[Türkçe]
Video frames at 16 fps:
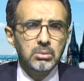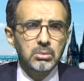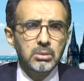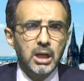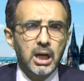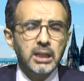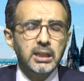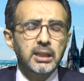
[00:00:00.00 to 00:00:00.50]

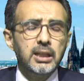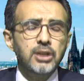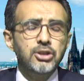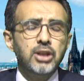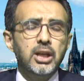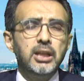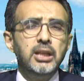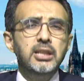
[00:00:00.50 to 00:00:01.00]

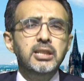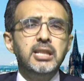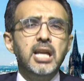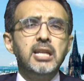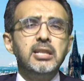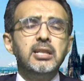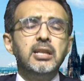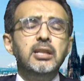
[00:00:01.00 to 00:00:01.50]
Arkadaşlar
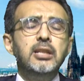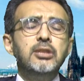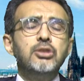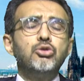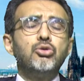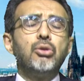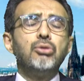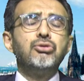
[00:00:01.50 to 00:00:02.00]
isterseniz
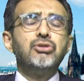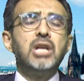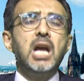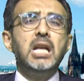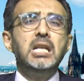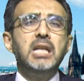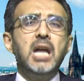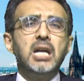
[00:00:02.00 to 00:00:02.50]

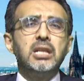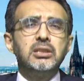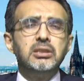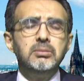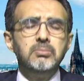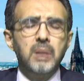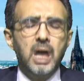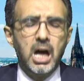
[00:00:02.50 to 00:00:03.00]
sosyal
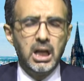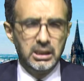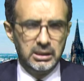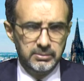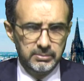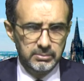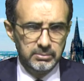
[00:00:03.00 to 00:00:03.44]
yardım alın.